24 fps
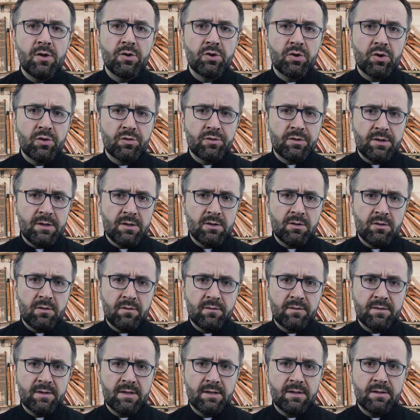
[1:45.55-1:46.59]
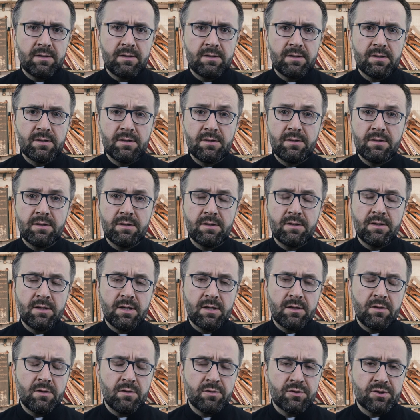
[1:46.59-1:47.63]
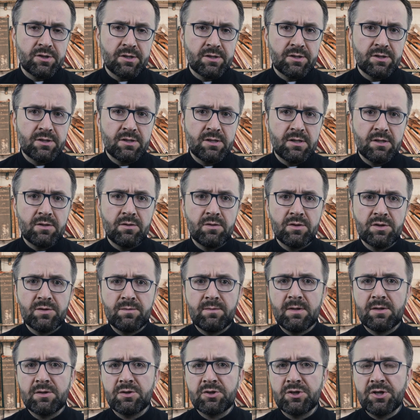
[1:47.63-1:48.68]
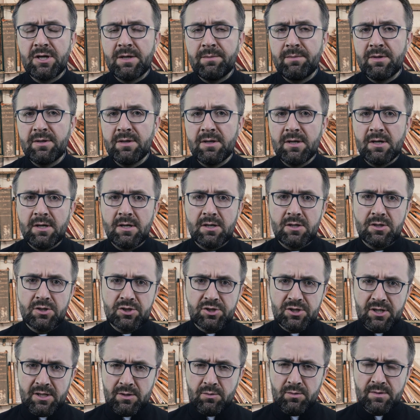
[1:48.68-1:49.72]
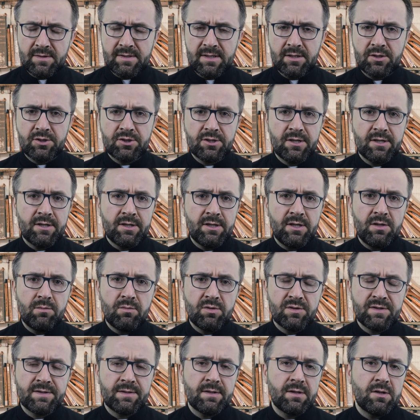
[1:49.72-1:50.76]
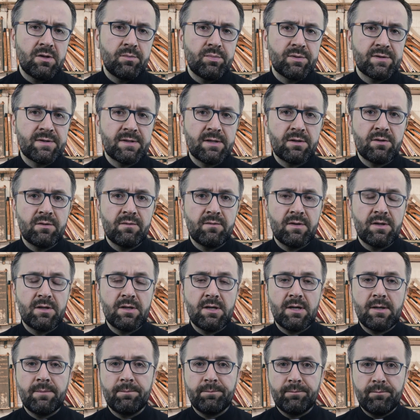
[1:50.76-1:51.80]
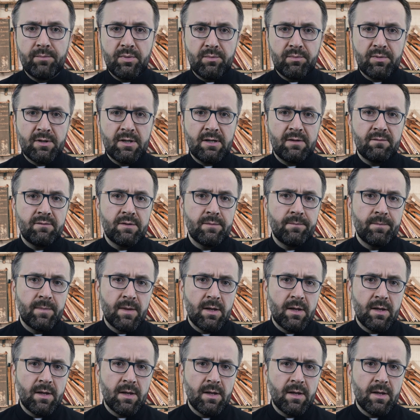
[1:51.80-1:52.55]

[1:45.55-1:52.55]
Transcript: to tylko wtedy, gdy jednocześnie doświadczamy żalu za grzechy i mocnego postanowienia poprawy.